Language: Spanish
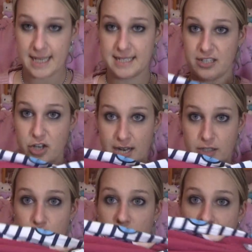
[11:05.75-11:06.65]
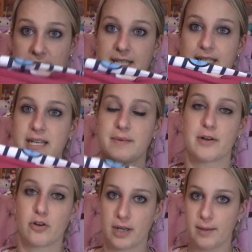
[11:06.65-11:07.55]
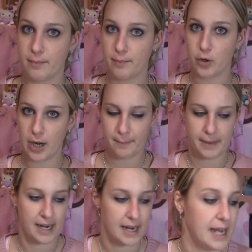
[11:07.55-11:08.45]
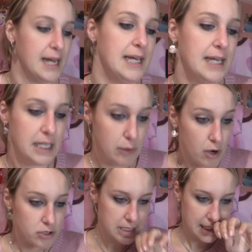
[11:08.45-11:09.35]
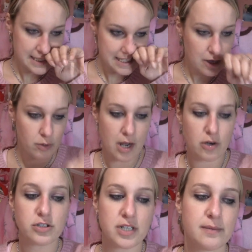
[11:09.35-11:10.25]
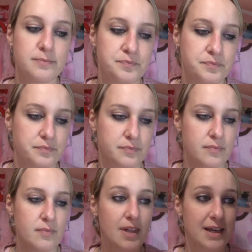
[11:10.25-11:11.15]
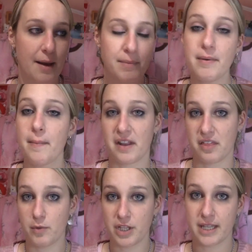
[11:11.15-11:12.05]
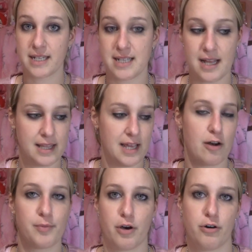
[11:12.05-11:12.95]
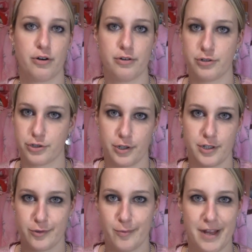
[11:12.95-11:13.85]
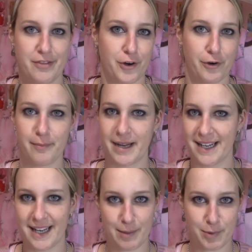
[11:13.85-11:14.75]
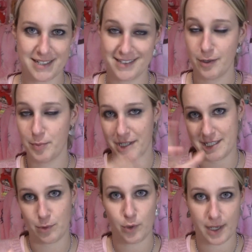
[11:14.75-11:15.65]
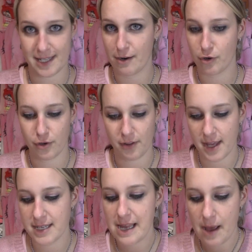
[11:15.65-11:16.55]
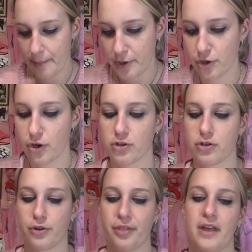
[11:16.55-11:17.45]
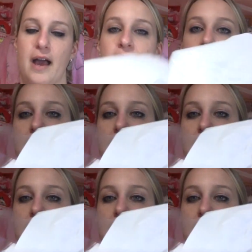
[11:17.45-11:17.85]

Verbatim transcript: Y estas son las dos camisetas que me cogí en Pull&Bear. Y luego os quería enseñar una cosa que a mí me parece muy interesante y a lo mejor no estoy descubriendo Roma ni nada por el estilo porque seguro que ya lo conocéis, pero yo no lo conocía.